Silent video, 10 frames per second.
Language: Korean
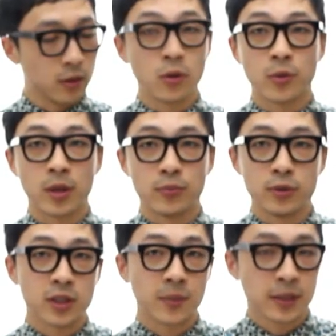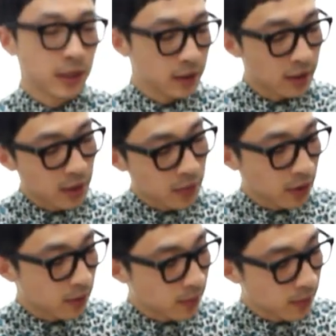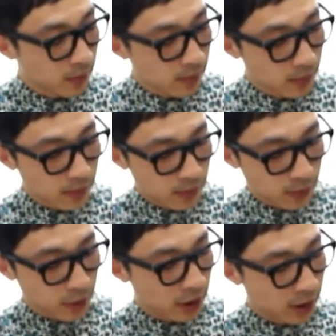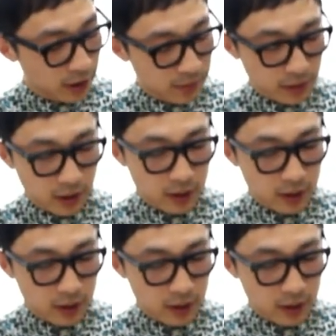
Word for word: 그리고 이번에 문자 메시지를 한번 보여드리겠습니다